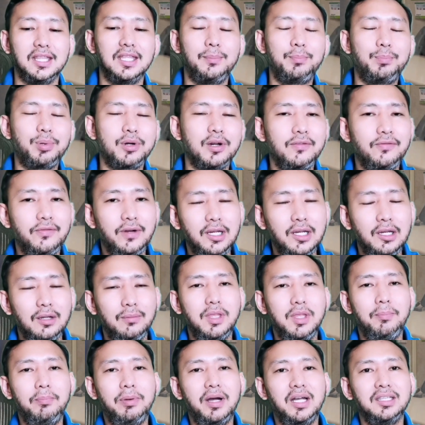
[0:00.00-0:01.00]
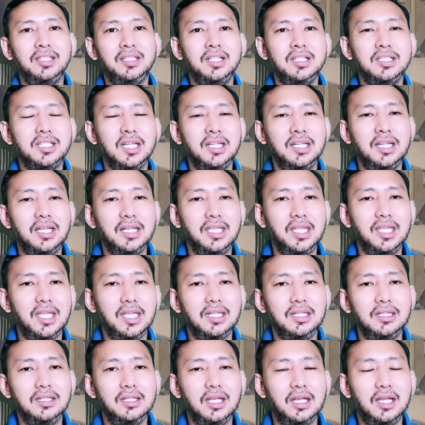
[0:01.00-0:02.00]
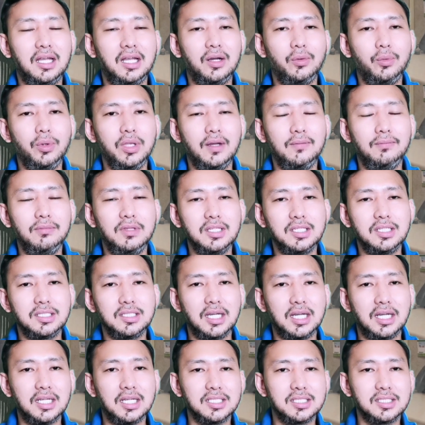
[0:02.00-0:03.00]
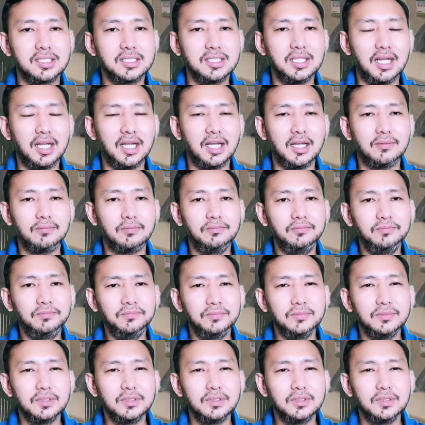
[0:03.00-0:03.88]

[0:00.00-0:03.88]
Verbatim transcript: The profile of the pattern sun, again, uh, we have discussed um,